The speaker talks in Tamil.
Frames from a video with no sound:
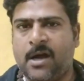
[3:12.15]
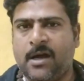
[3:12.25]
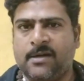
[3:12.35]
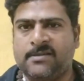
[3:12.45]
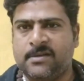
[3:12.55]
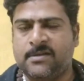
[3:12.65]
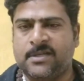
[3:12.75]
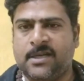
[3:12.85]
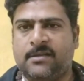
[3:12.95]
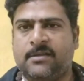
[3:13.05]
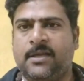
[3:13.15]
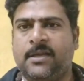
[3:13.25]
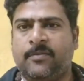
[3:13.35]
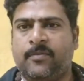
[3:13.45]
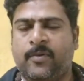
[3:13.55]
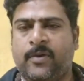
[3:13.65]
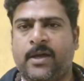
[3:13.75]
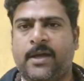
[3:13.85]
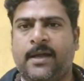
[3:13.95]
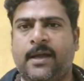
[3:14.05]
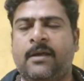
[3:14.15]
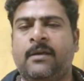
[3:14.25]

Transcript: ஆகர்ஷண சக்தி நம்முடைய